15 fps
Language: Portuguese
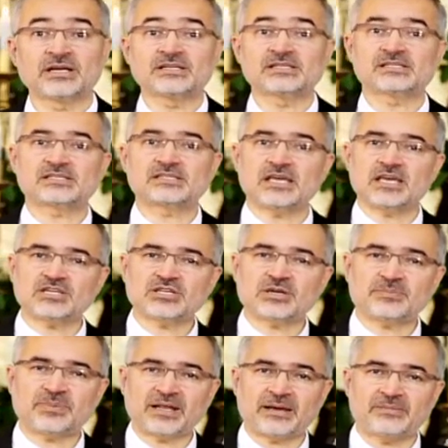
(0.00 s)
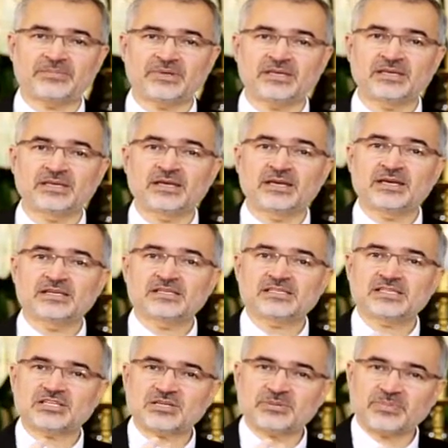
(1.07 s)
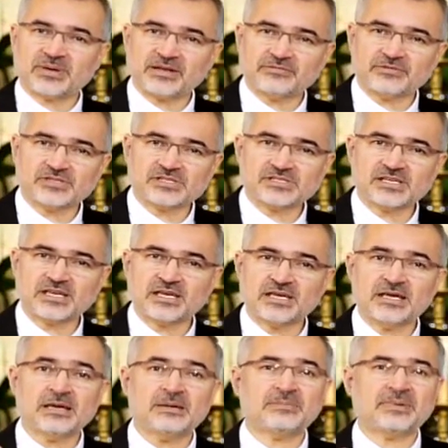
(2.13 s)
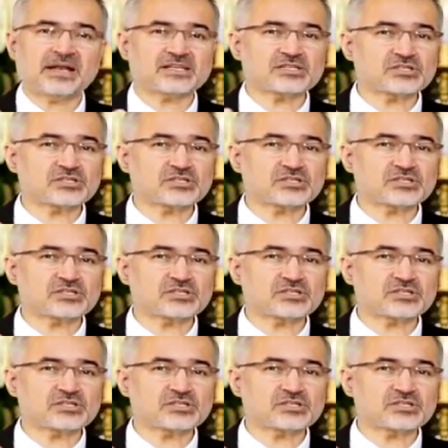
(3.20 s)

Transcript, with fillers: seja para mim, seja para você, para a